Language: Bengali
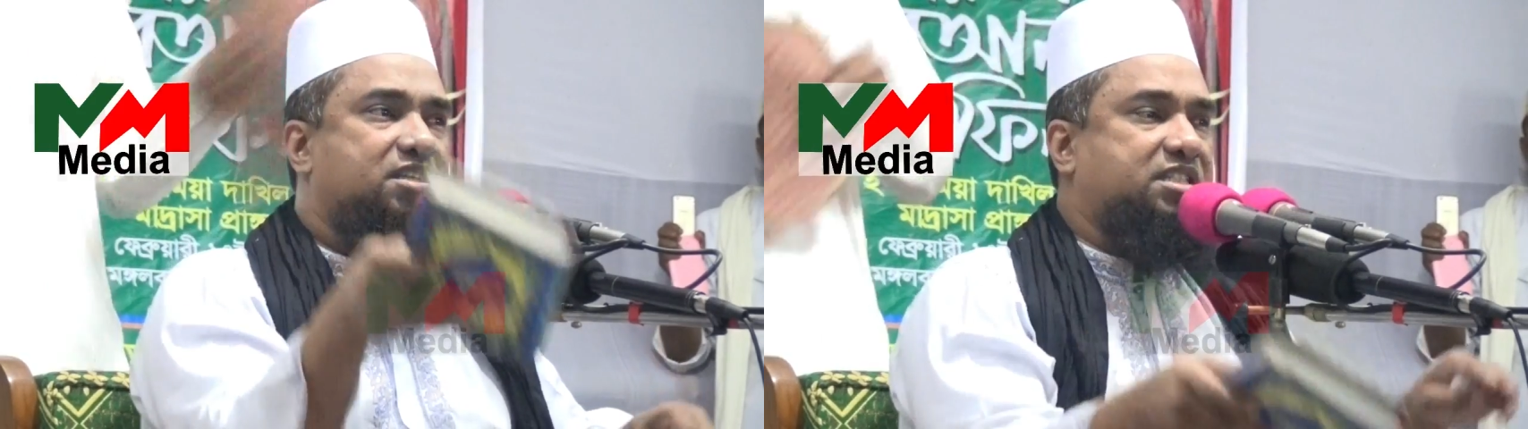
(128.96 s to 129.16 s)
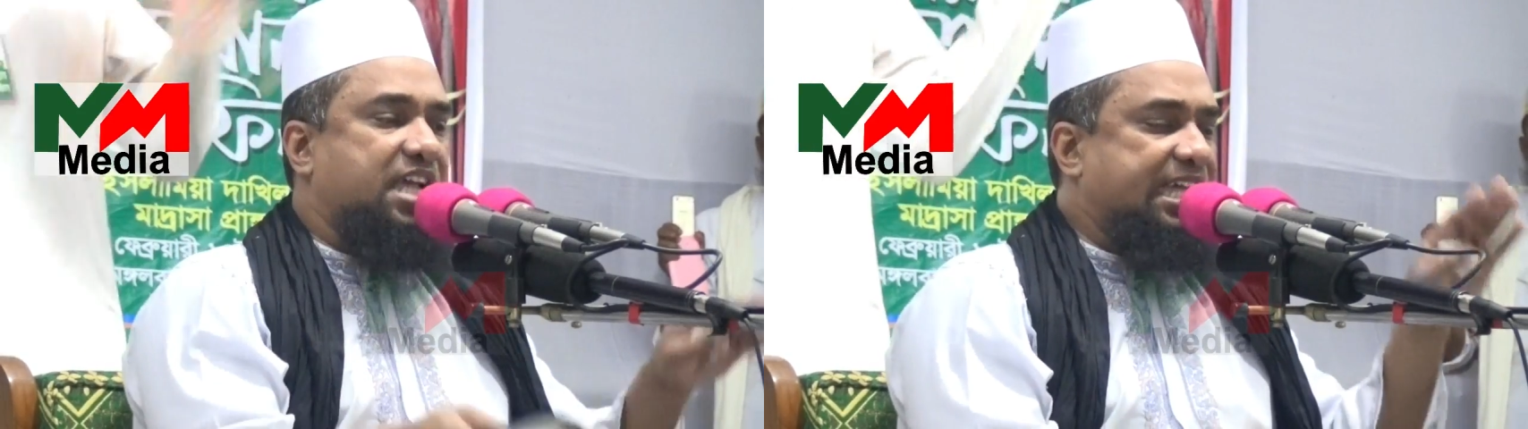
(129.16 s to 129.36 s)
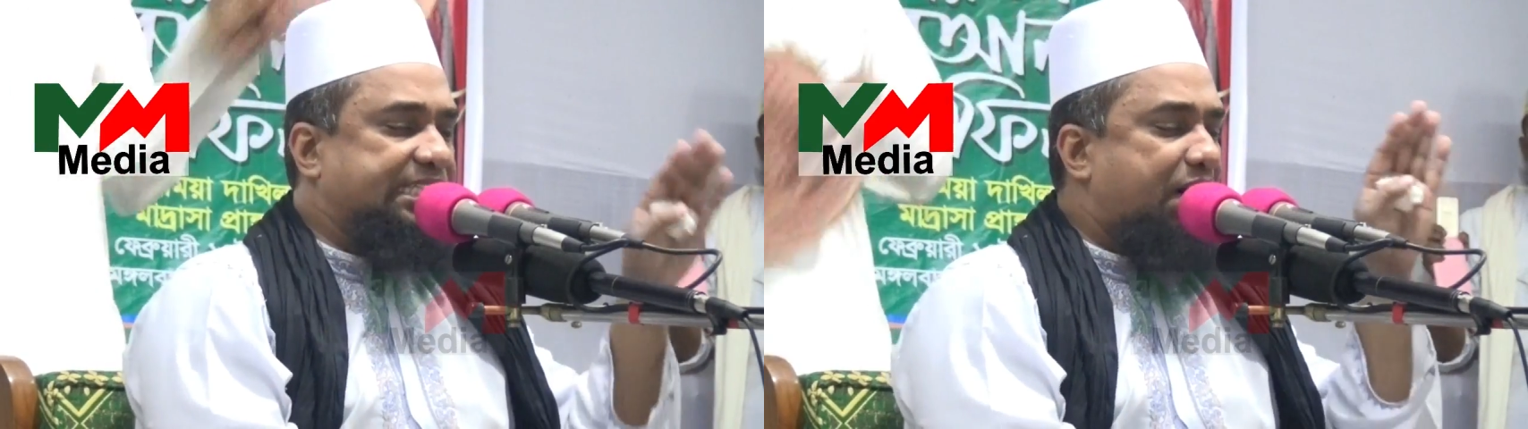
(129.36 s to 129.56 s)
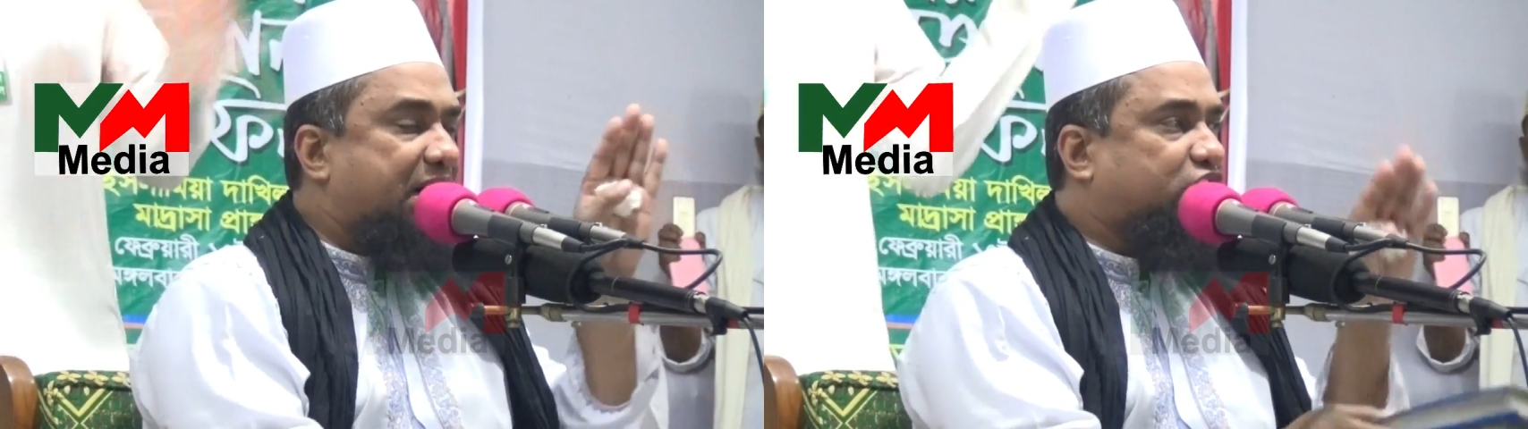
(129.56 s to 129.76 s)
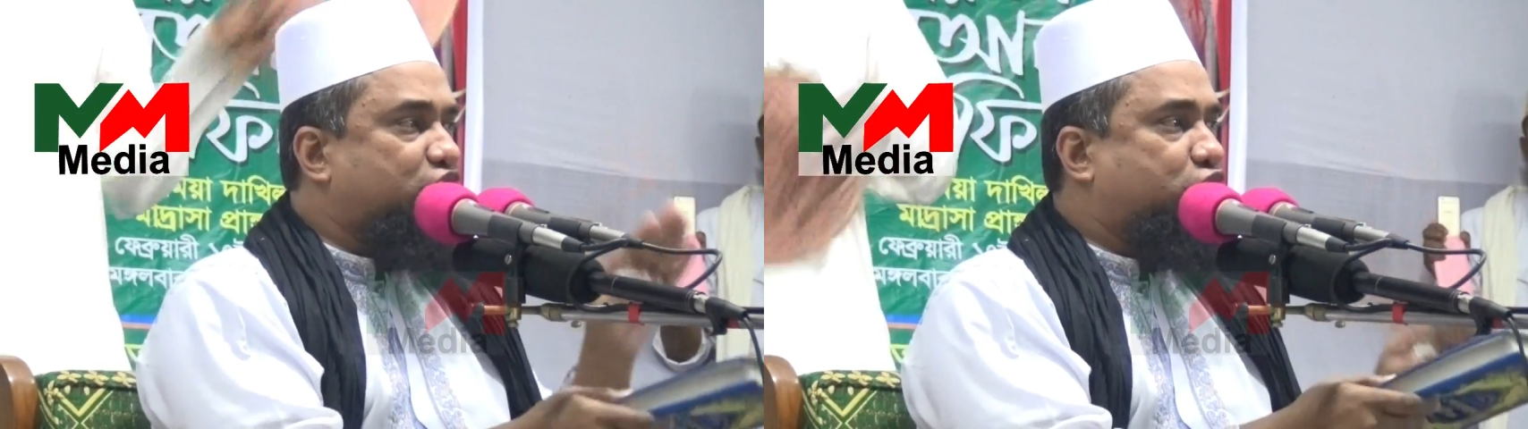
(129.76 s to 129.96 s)
যেই
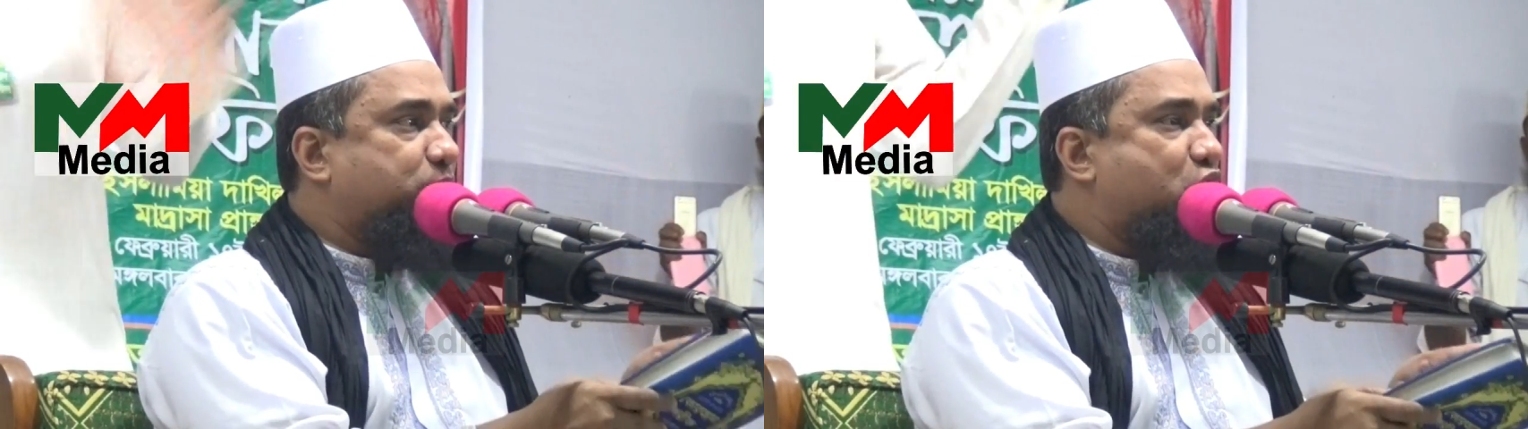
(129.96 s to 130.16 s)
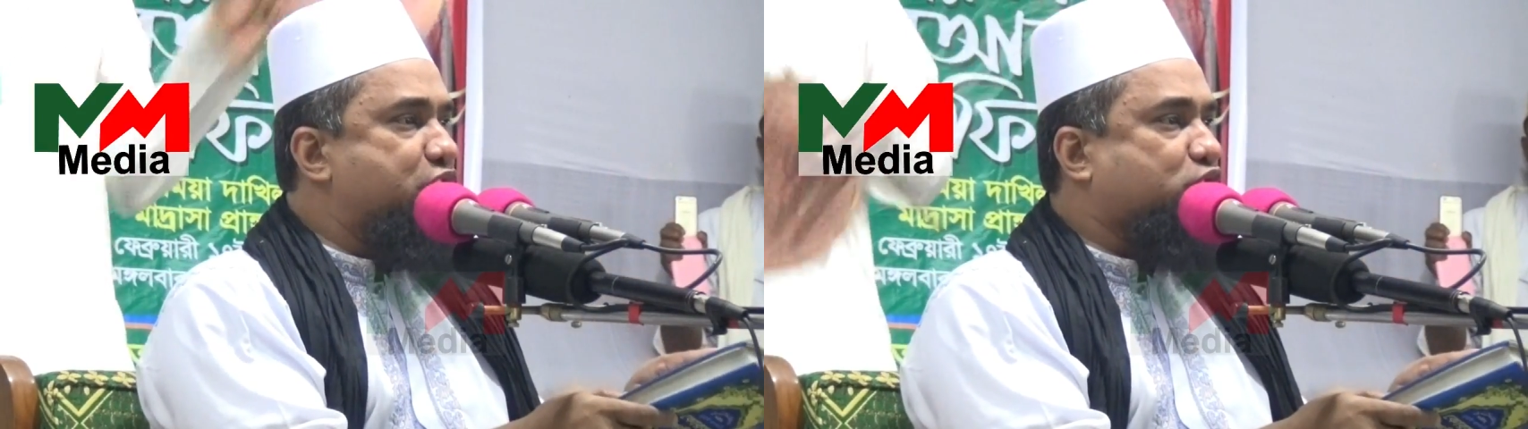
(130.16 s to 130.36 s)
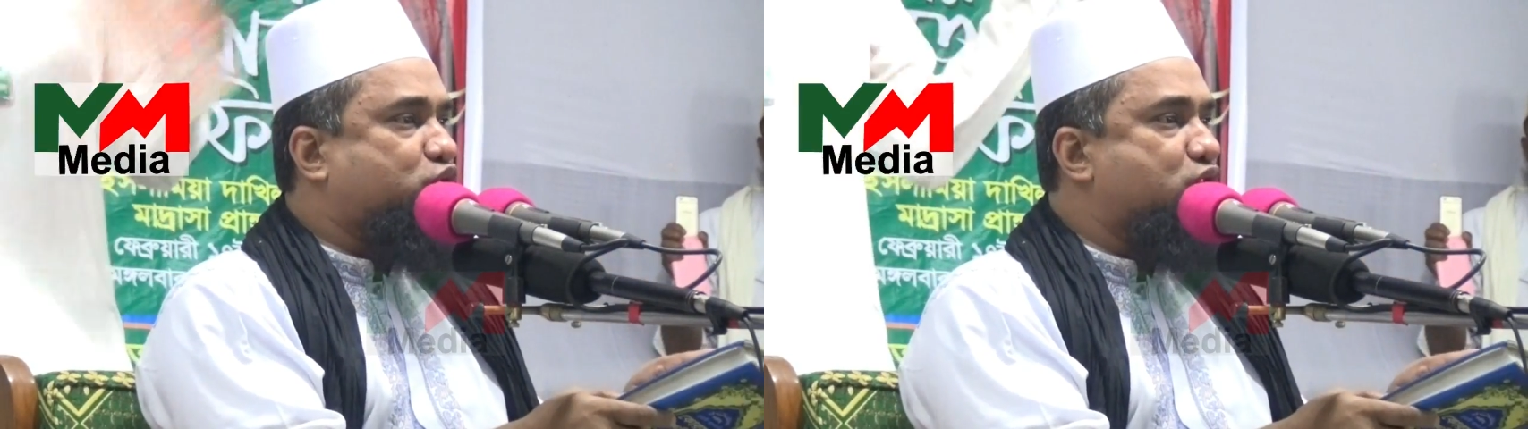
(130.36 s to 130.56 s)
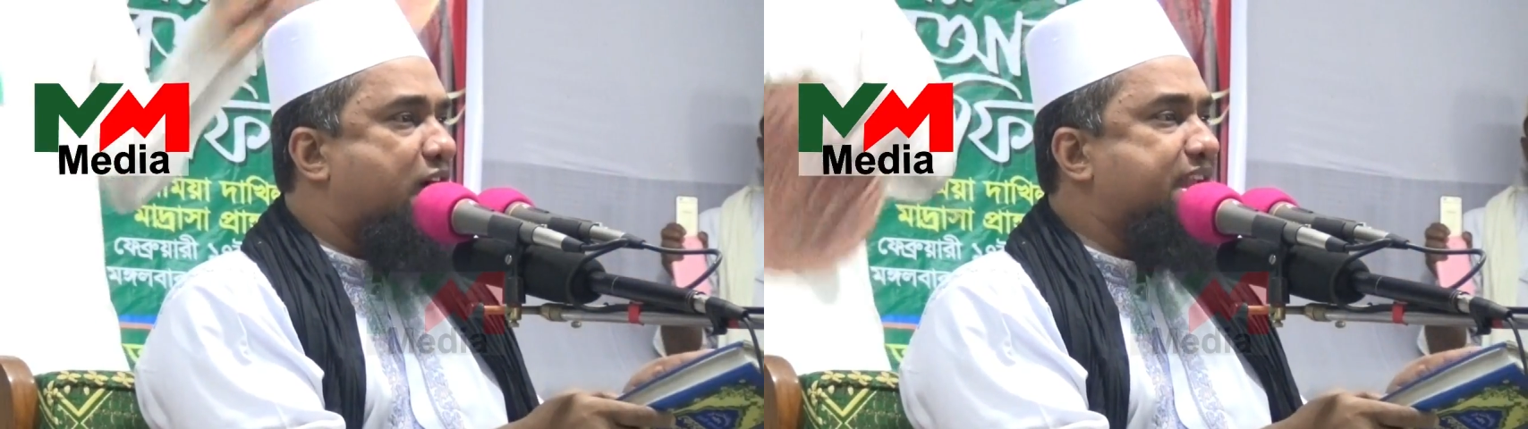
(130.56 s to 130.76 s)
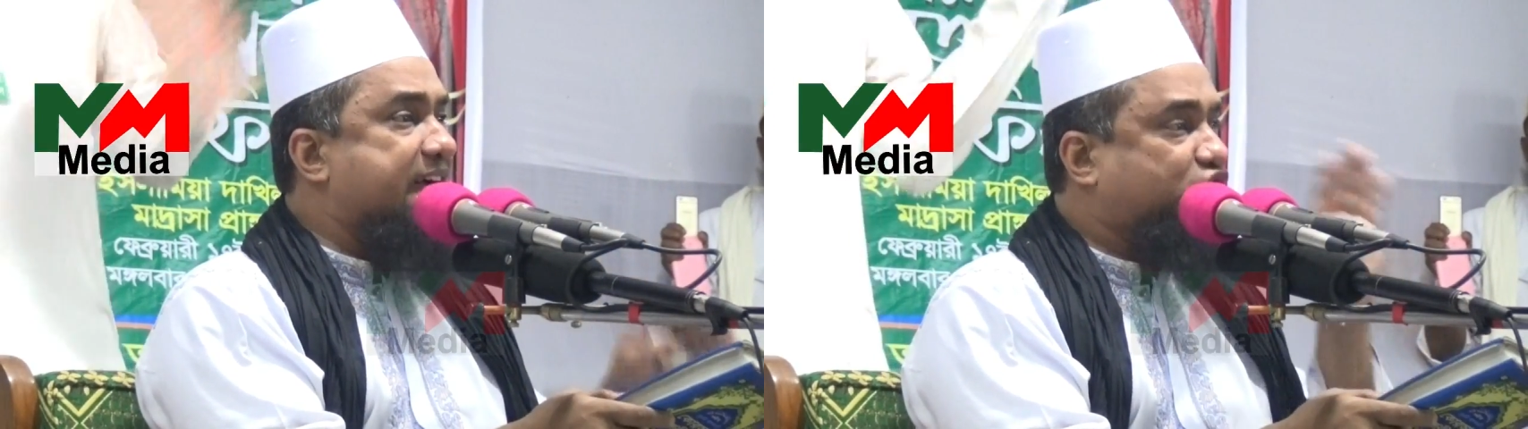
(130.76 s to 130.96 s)
দাওয়াতি জীবনে
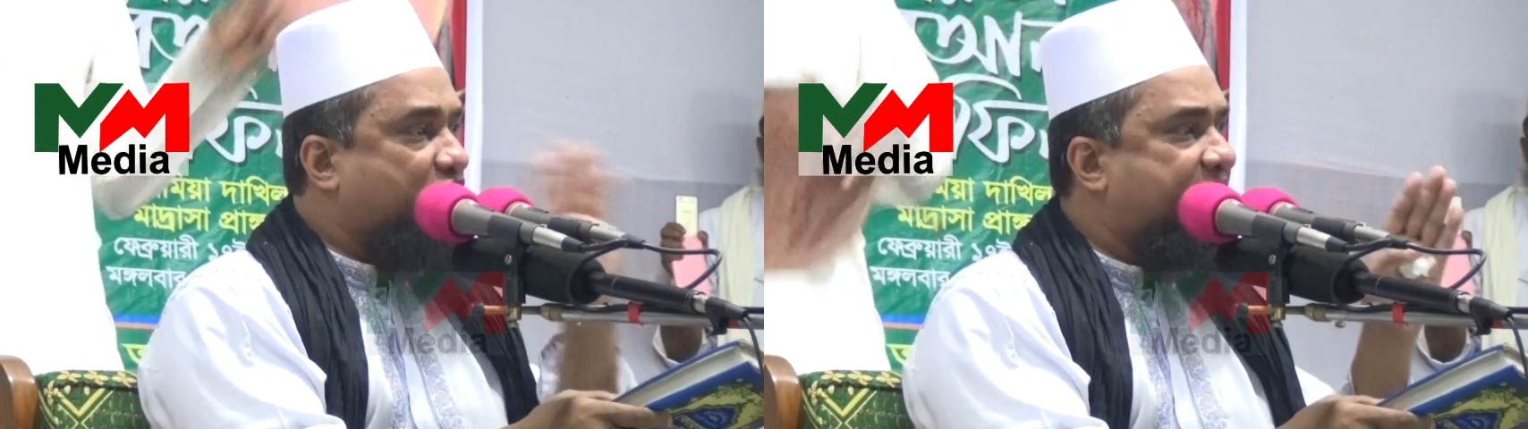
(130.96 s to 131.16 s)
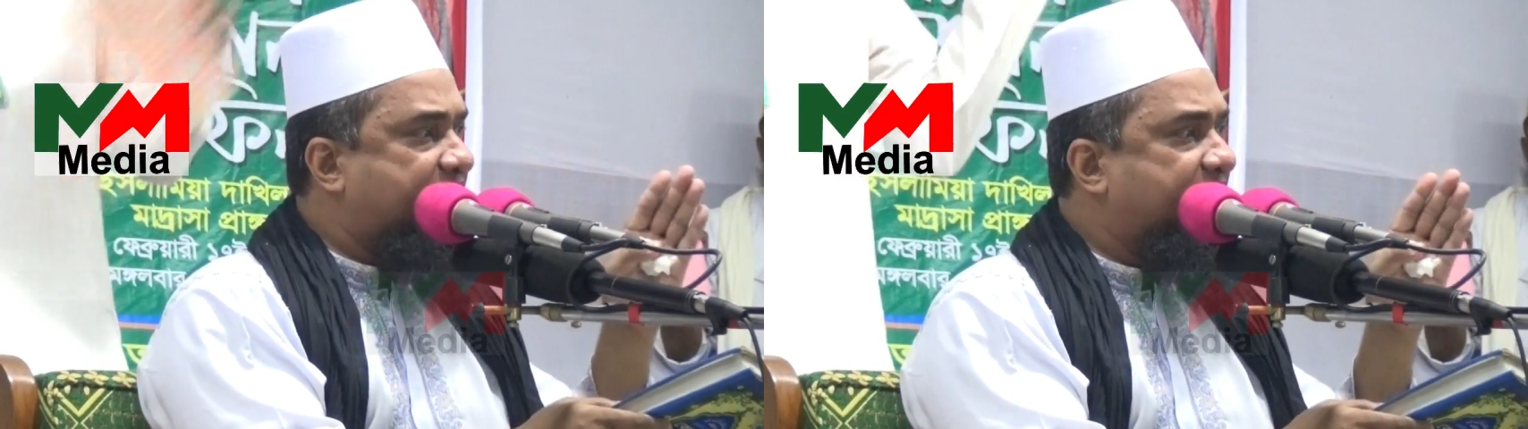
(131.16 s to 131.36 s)
কোরআন আছে